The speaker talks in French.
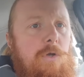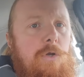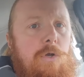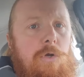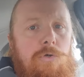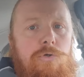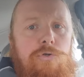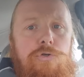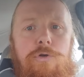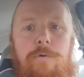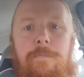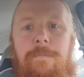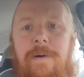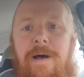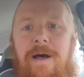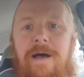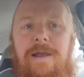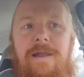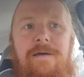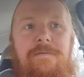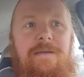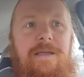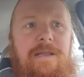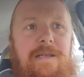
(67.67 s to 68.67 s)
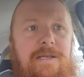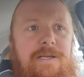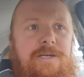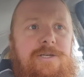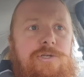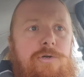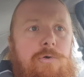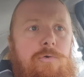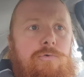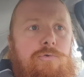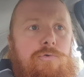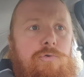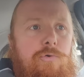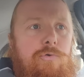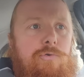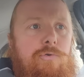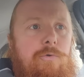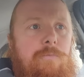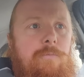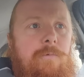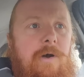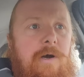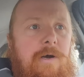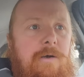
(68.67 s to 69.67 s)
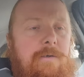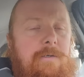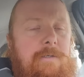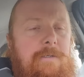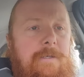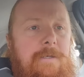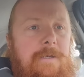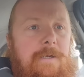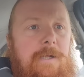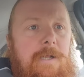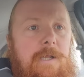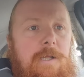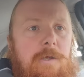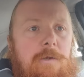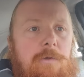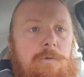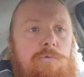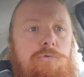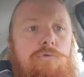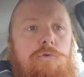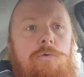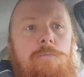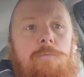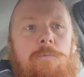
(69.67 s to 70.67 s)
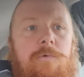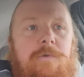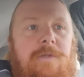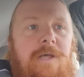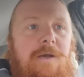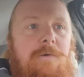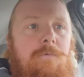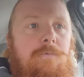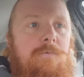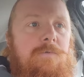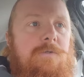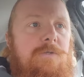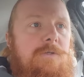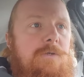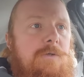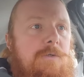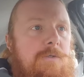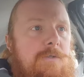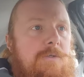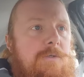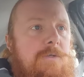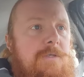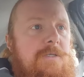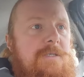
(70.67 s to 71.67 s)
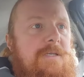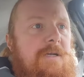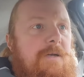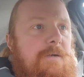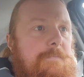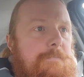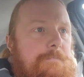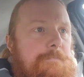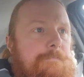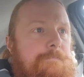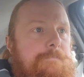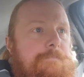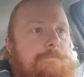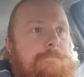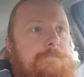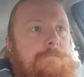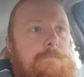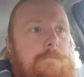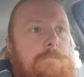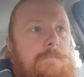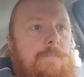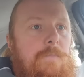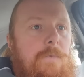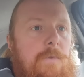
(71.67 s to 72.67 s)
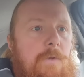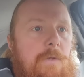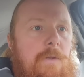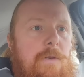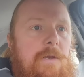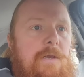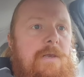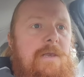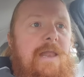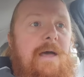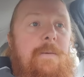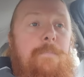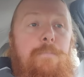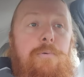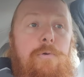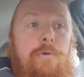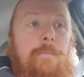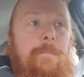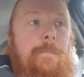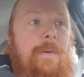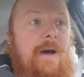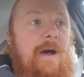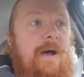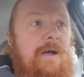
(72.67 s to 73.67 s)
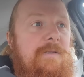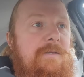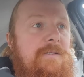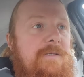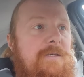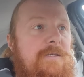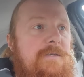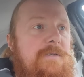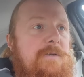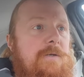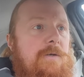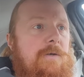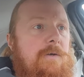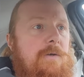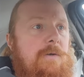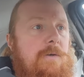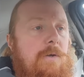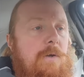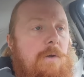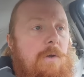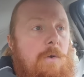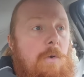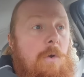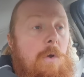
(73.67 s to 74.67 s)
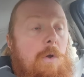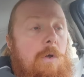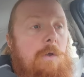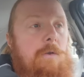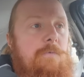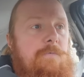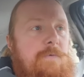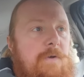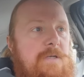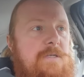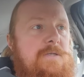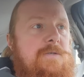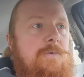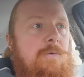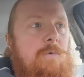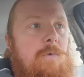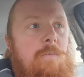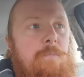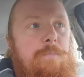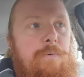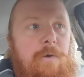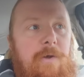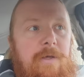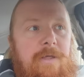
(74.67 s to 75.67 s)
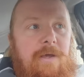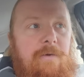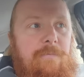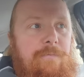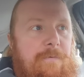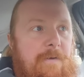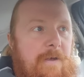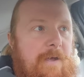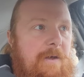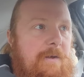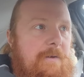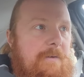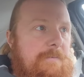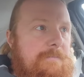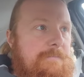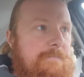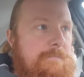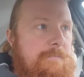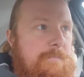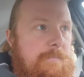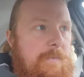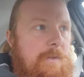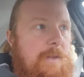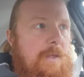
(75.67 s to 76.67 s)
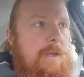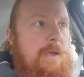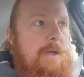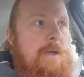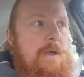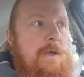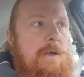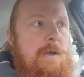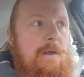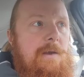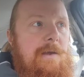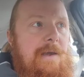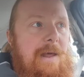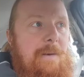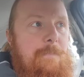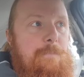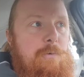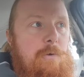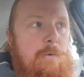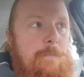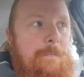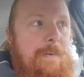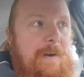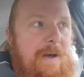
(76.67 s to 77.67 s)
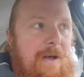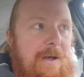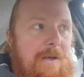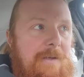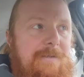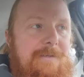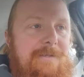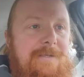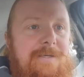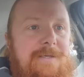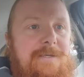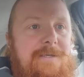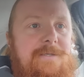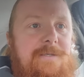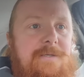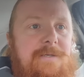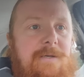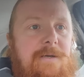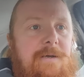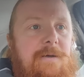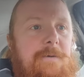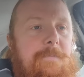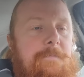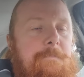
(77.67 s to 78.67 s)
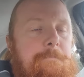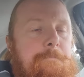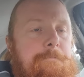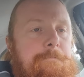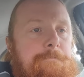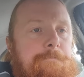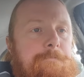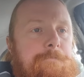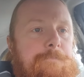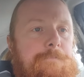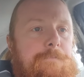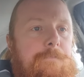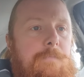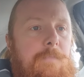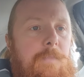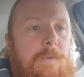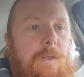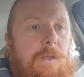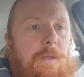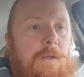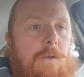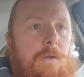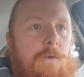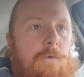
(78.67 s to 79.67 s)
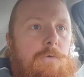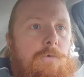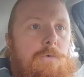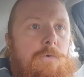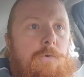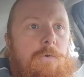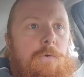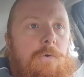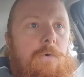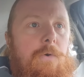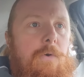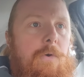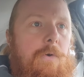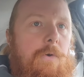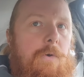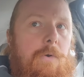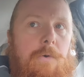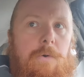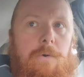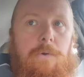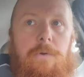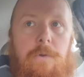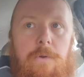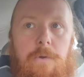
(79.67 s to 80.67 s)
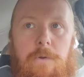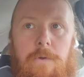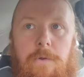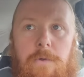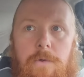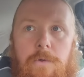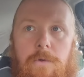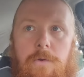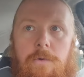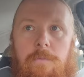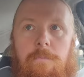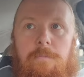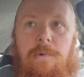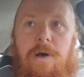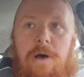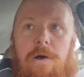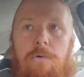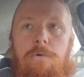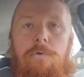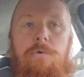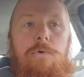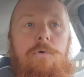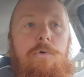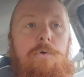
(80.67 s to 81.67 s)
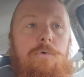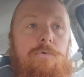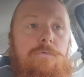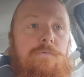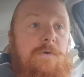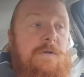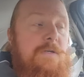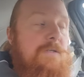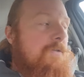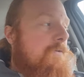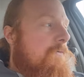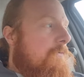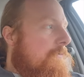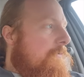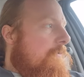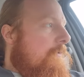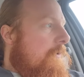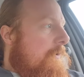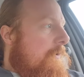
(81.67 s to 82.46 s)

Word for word: quand je parle avec les gens autour de moi, tout le monde a conscience de ça. La plupart disent euh, de toute façon on peut rien faire. La plupart disent euh, que euh, bah eux de toute façon